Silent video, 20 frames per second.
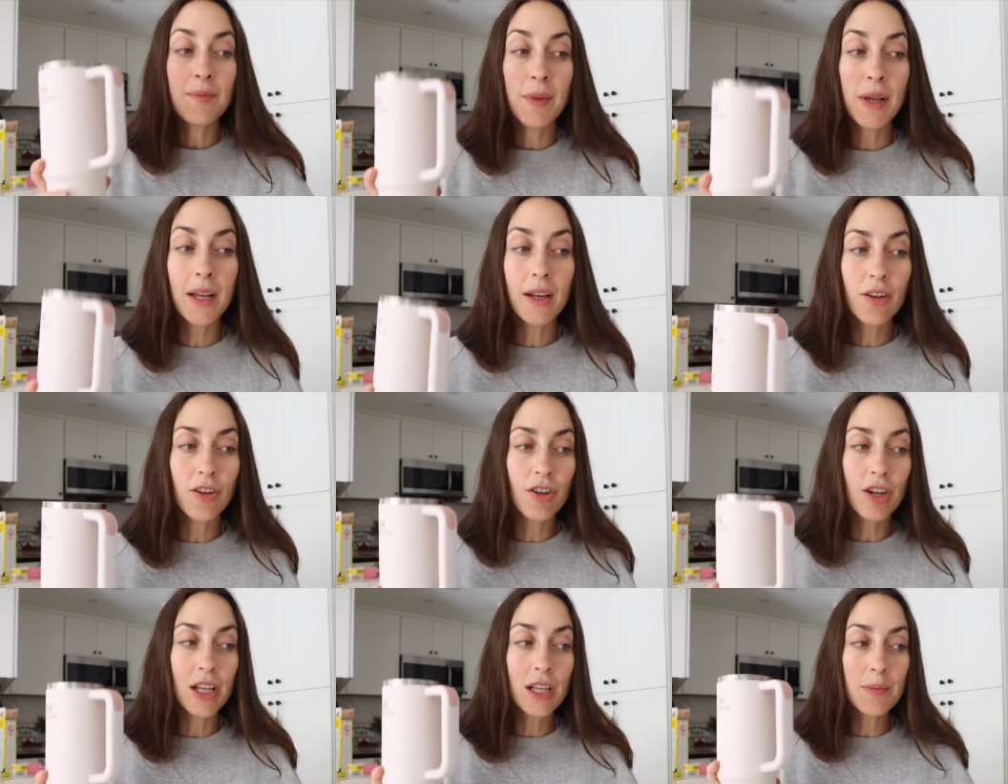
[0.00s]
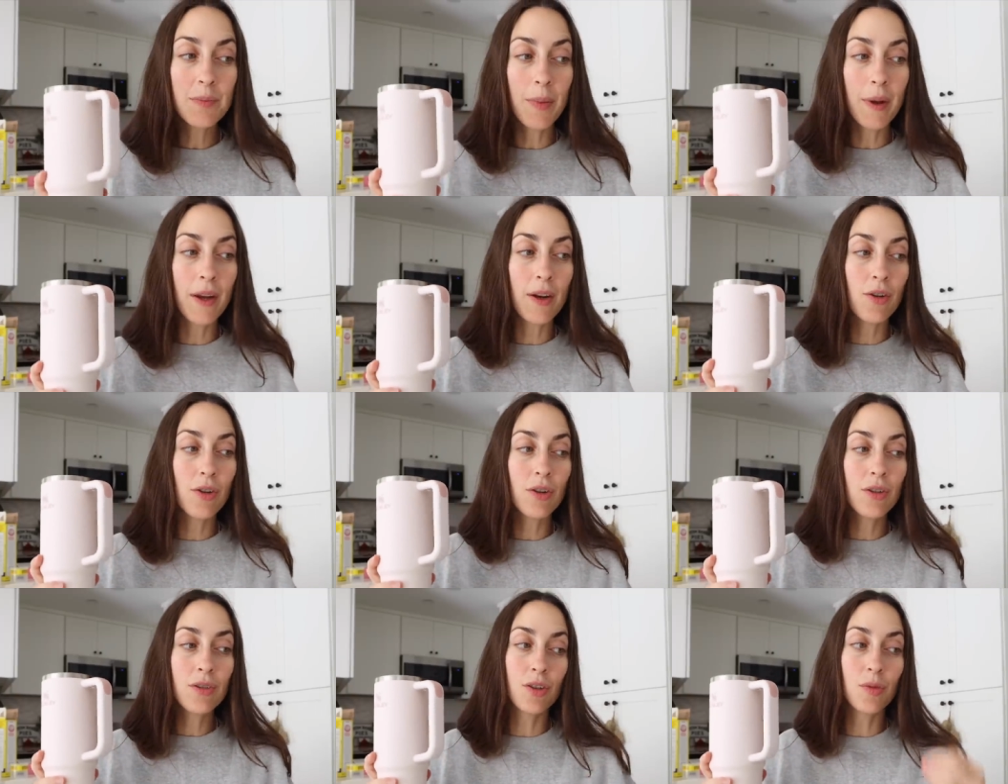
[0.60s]
miércoles,
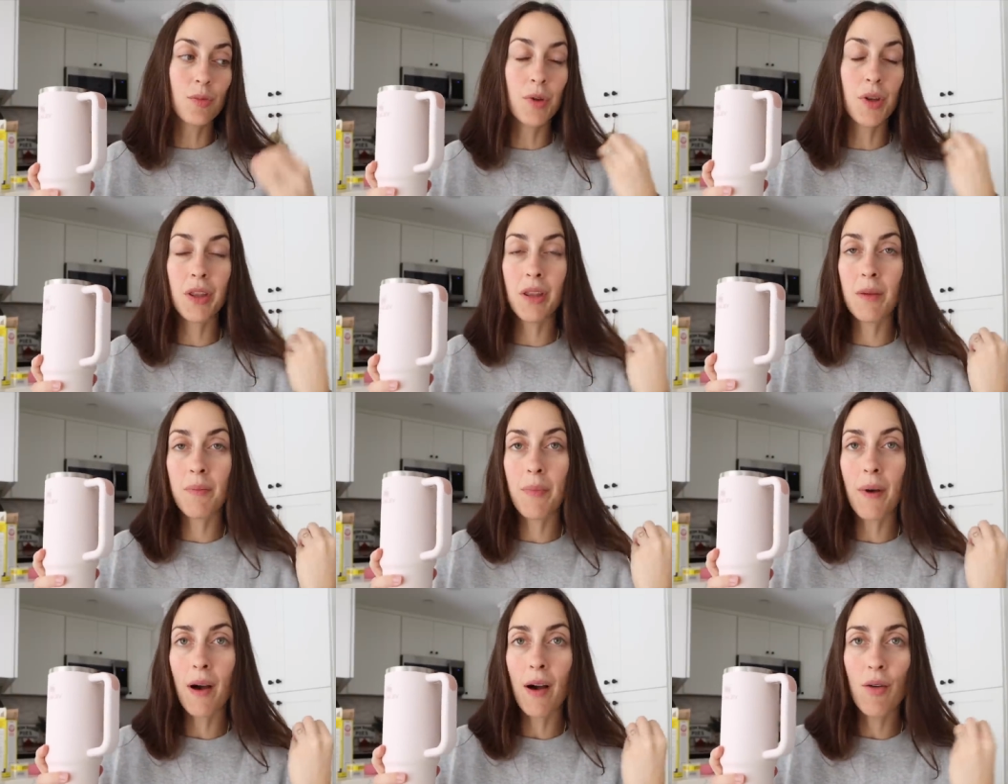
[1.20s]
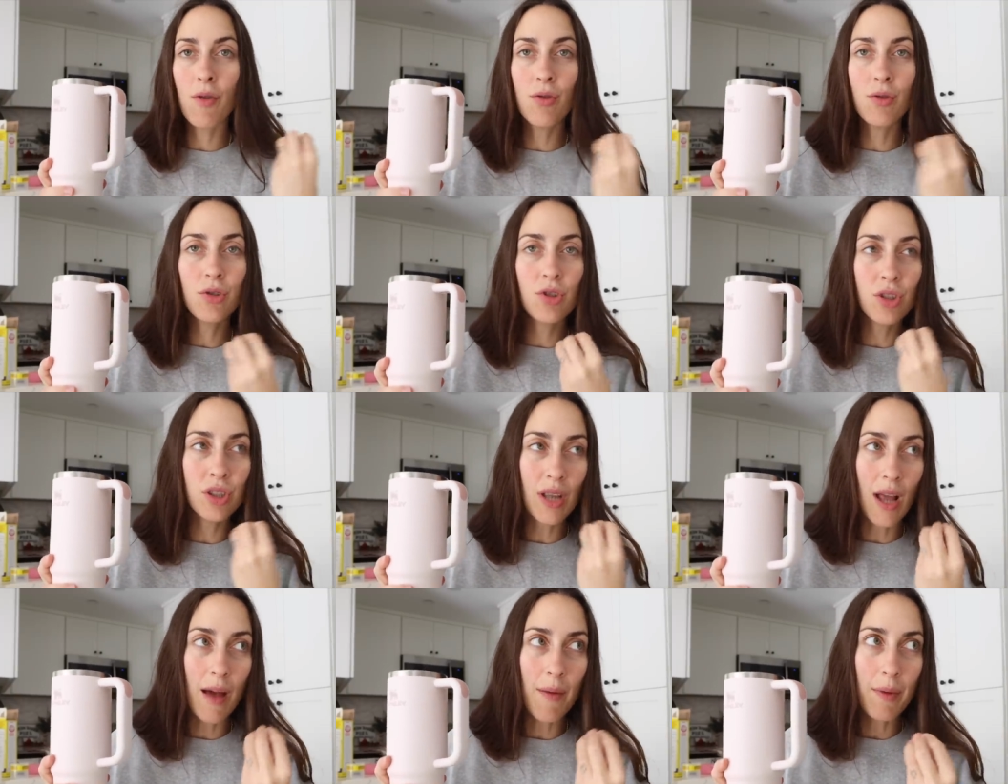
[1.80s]
pero como dice Pau,
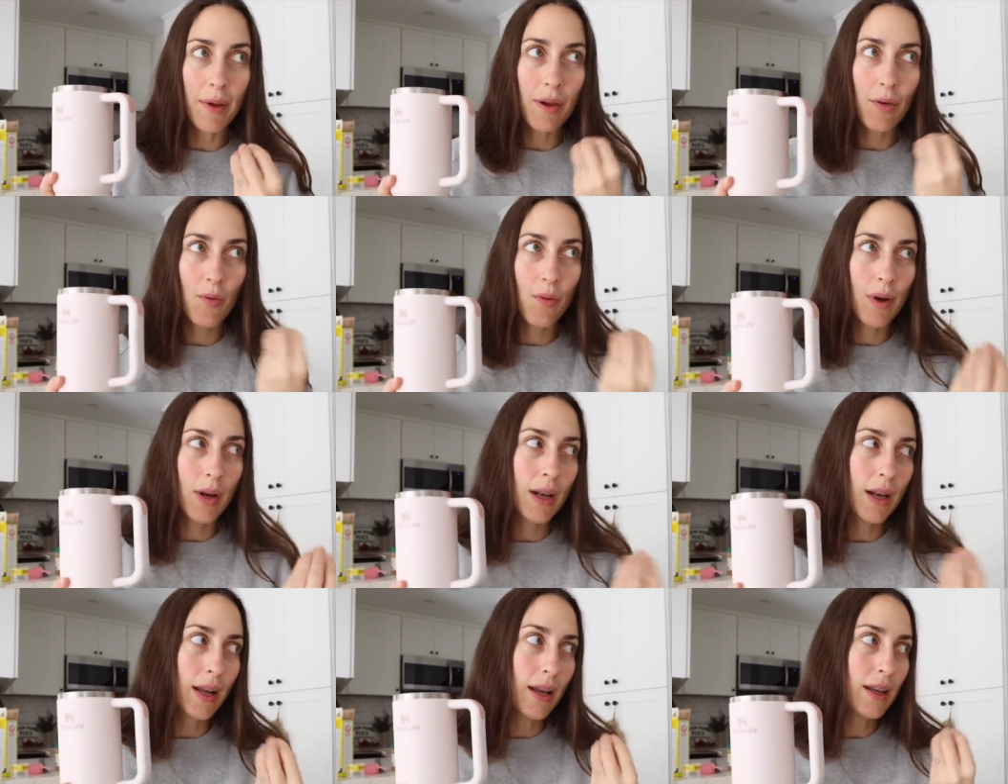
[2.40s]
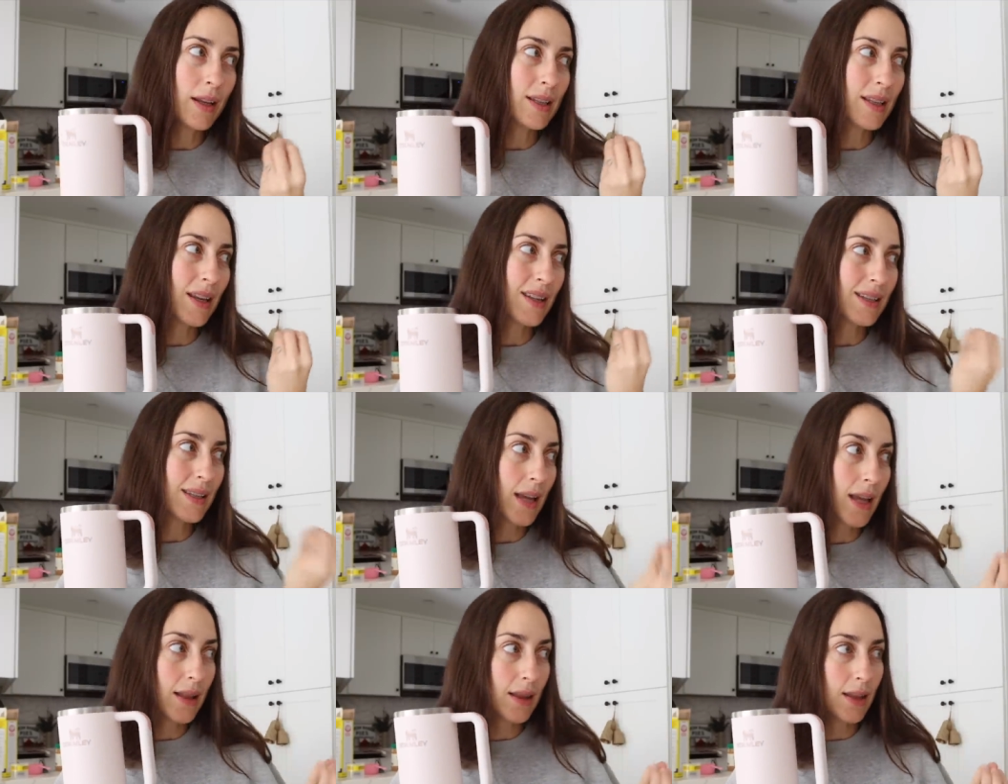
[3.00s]
sabe, huele, se
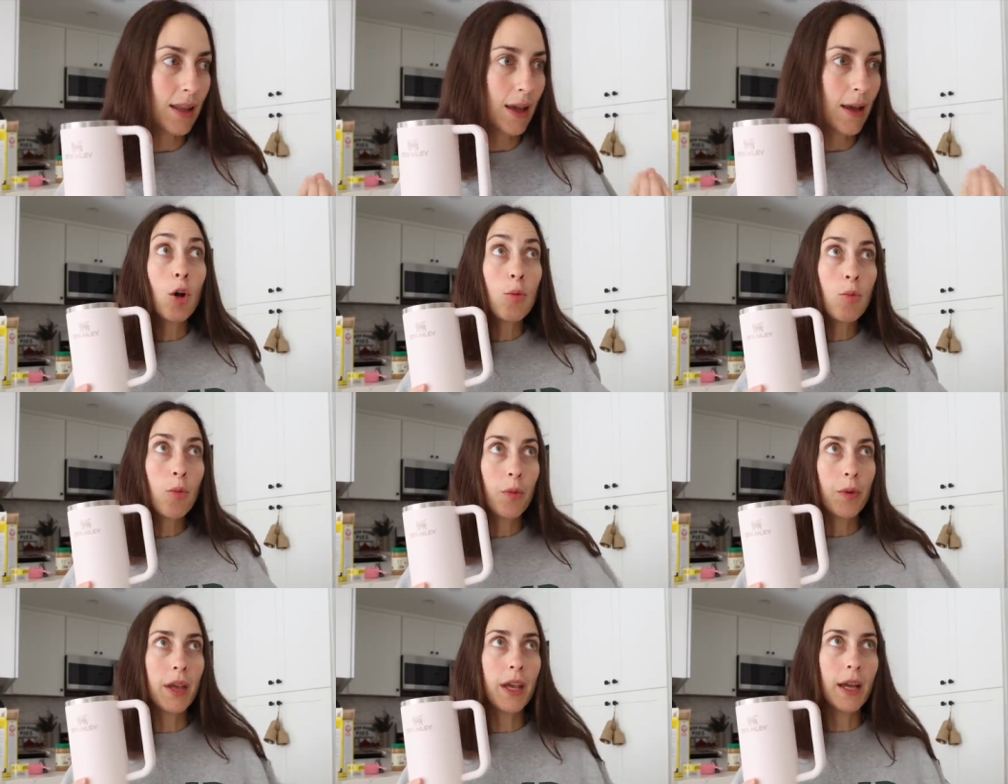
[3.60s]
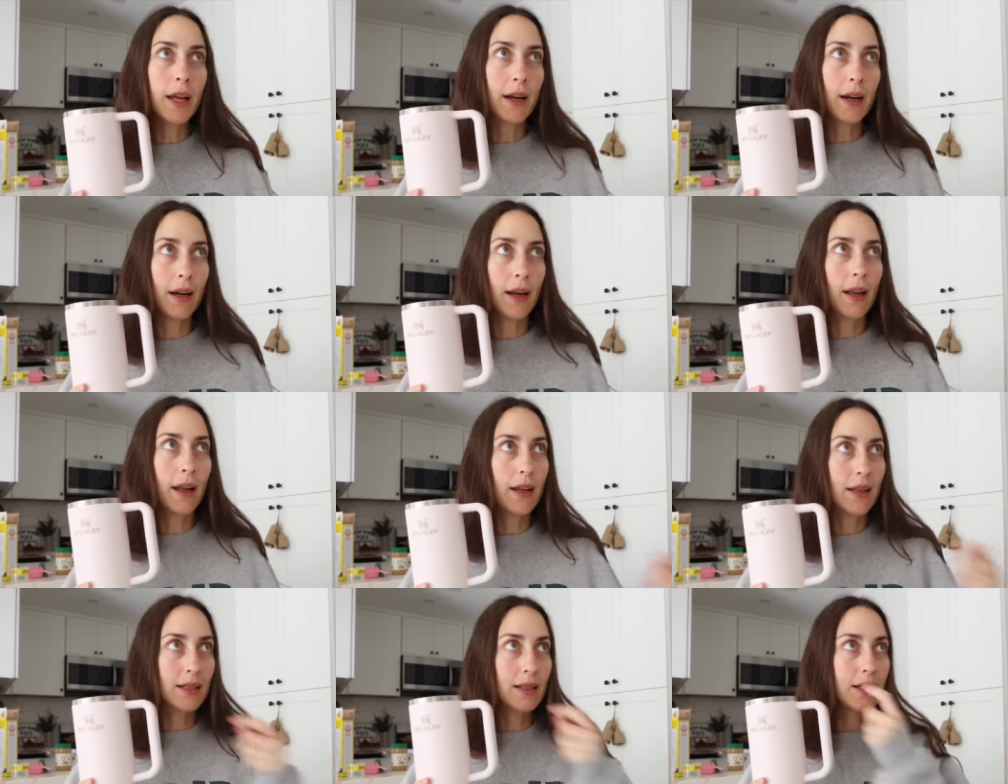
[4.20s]
siente como
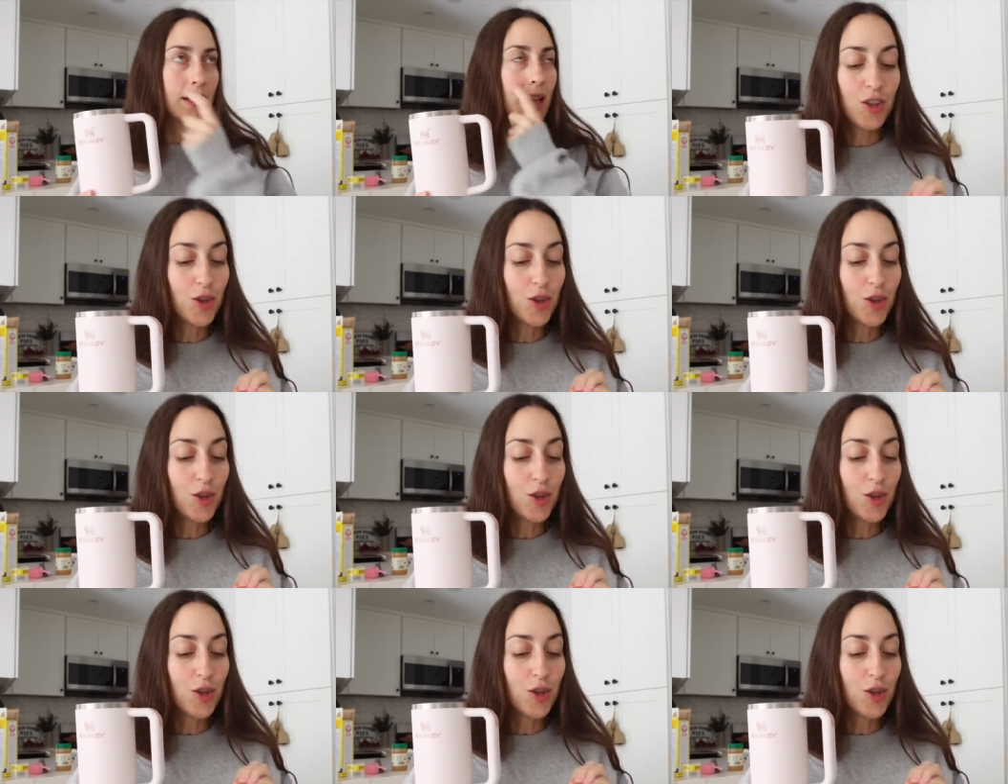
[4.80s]
viernes.